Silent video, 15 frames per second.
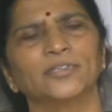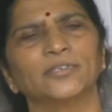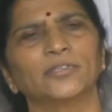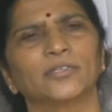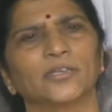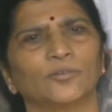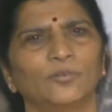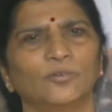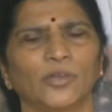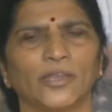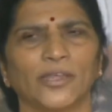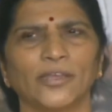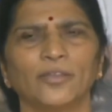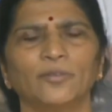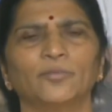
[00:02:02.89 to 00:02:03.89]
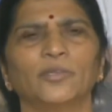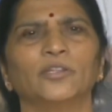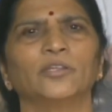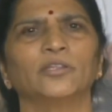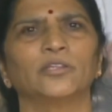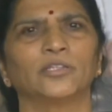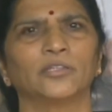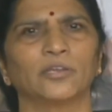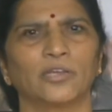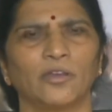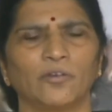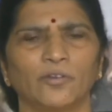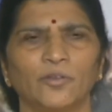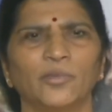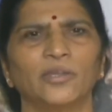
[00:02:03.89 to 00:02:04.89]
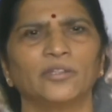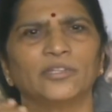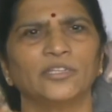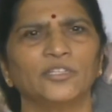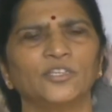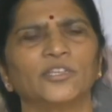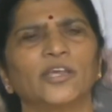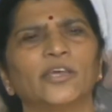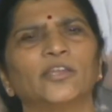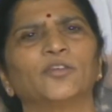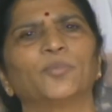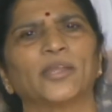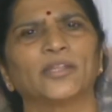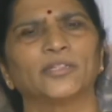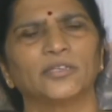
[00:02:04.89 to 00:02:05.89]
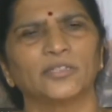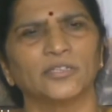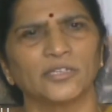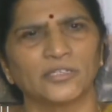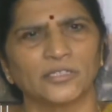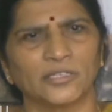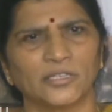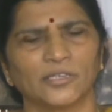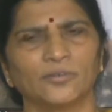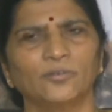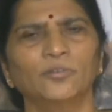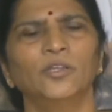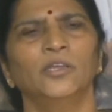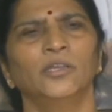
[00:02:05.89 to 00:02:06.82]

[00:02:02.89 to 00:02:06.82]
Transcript: చేశారు అనేక మంది గవర్నమెంట్ను దించడానికి ప్రయత్నం చేస్తారు